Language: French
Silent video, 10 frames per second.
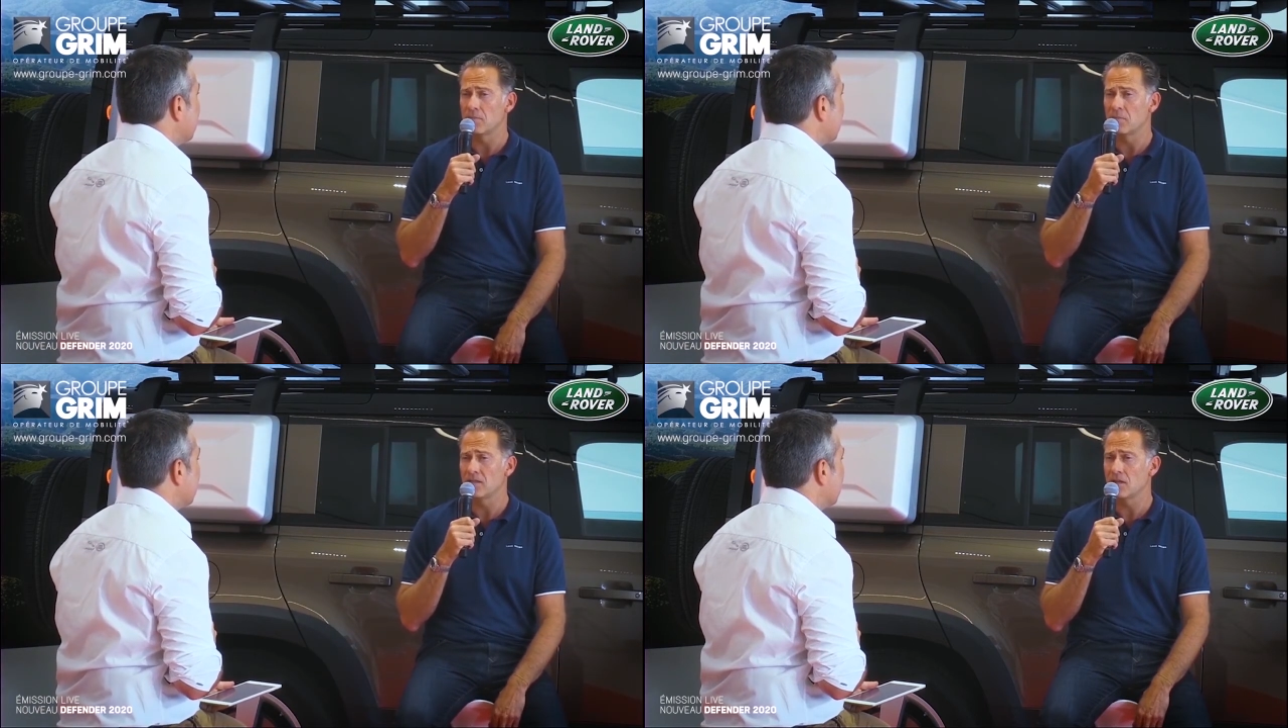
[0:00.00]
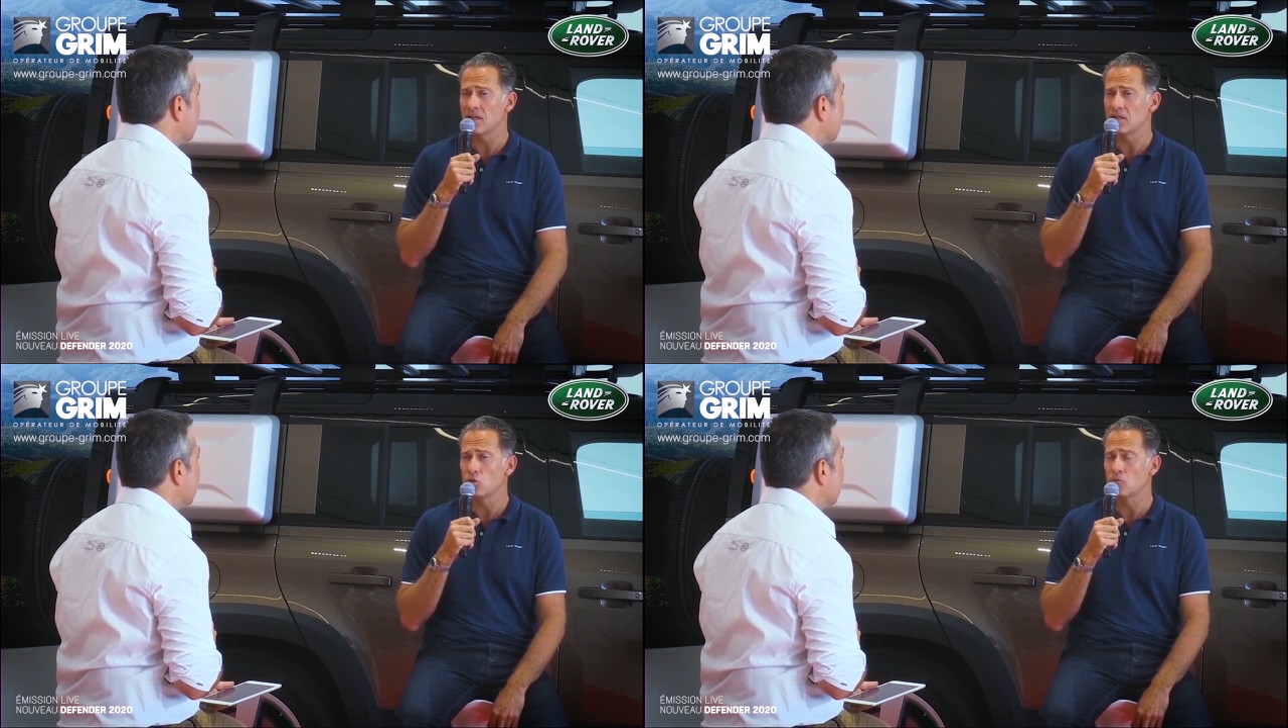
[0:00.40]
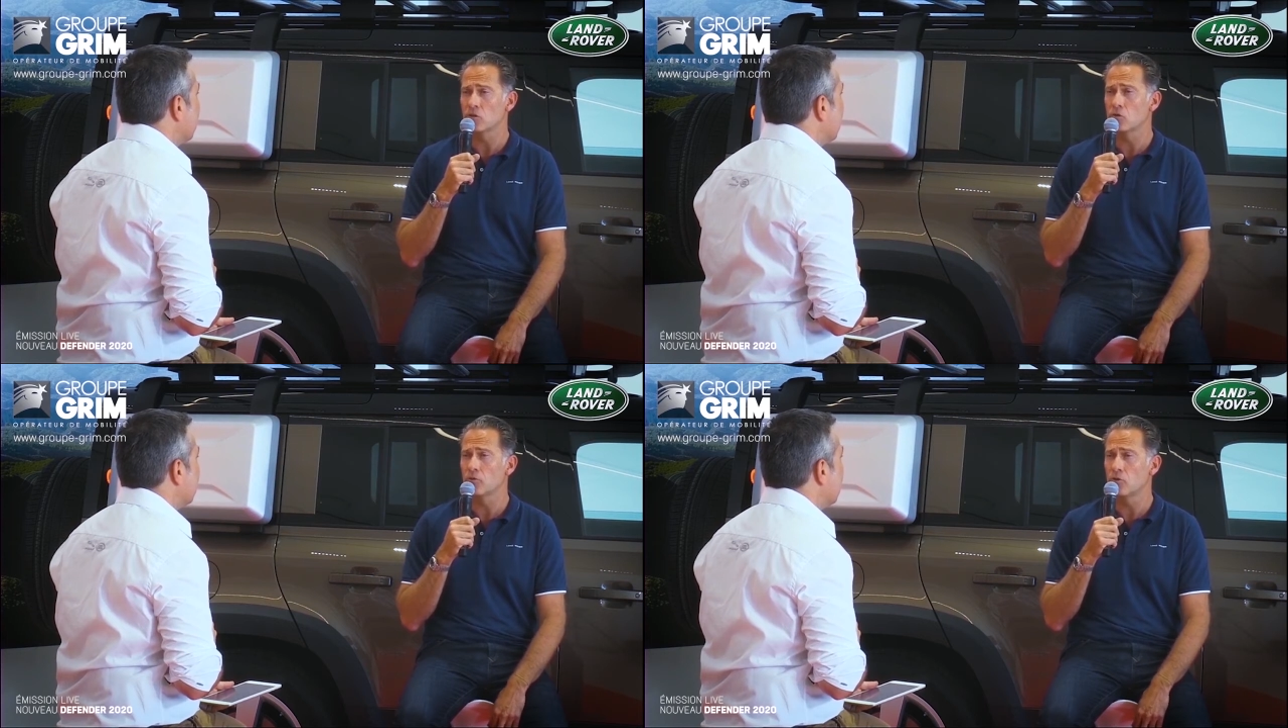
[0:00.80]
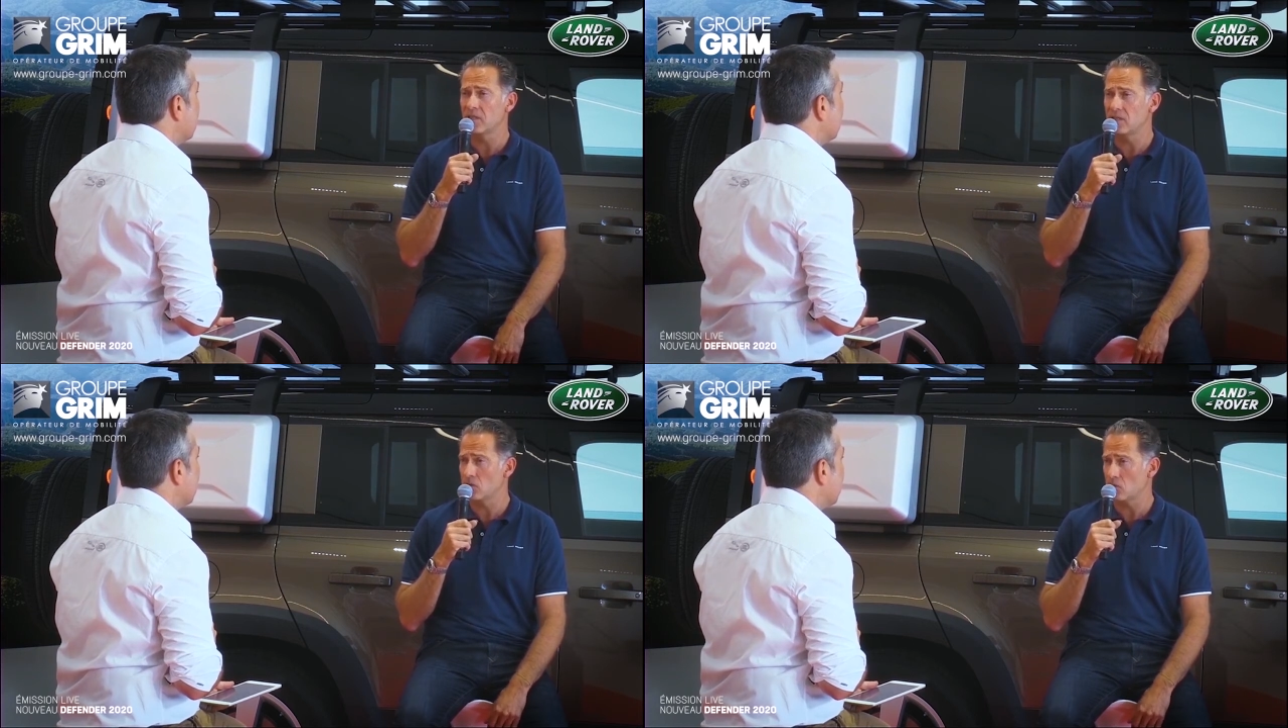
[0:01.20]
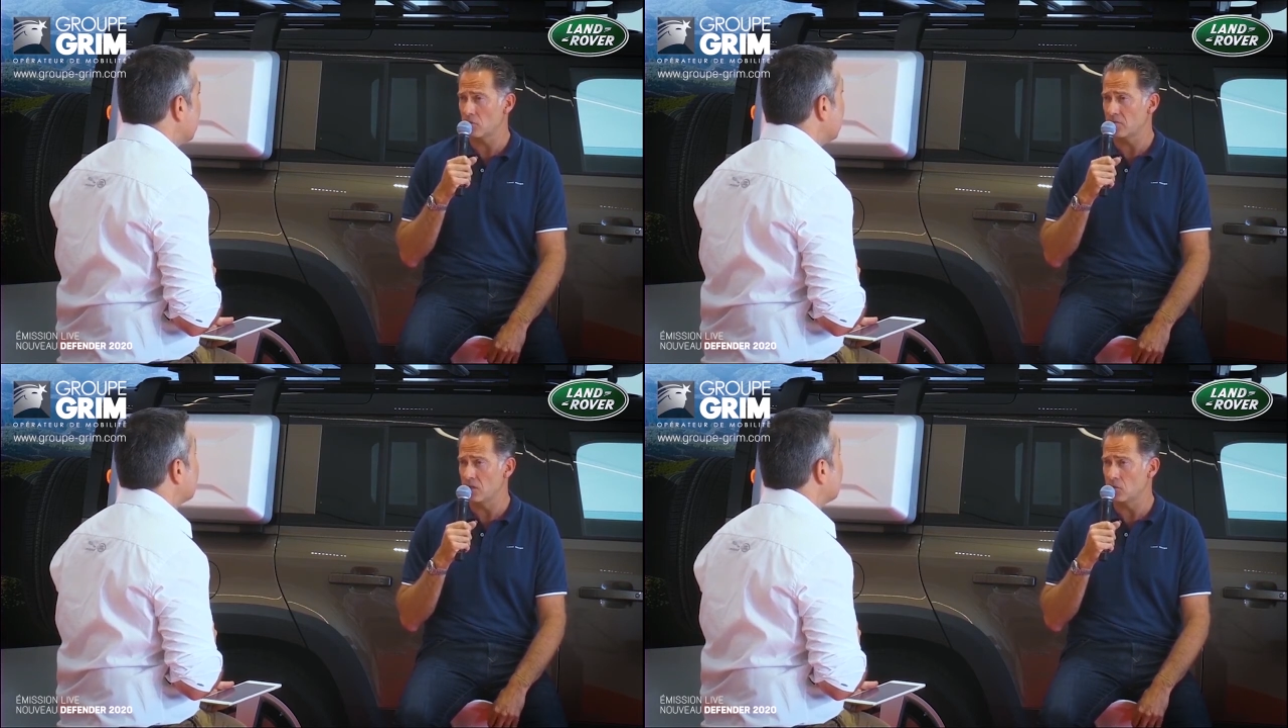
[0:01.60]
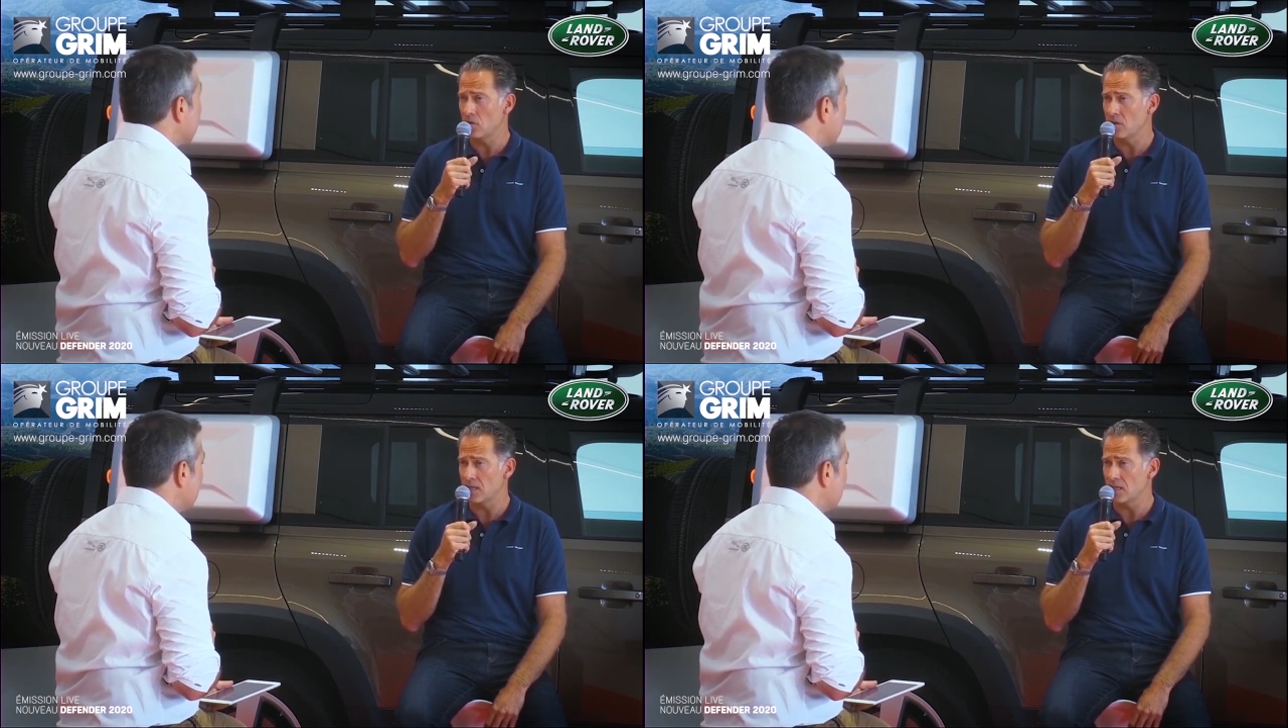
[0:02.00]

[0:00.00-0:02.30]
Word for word: maintenant, il y a une suspension pneumatique sur ce véhicule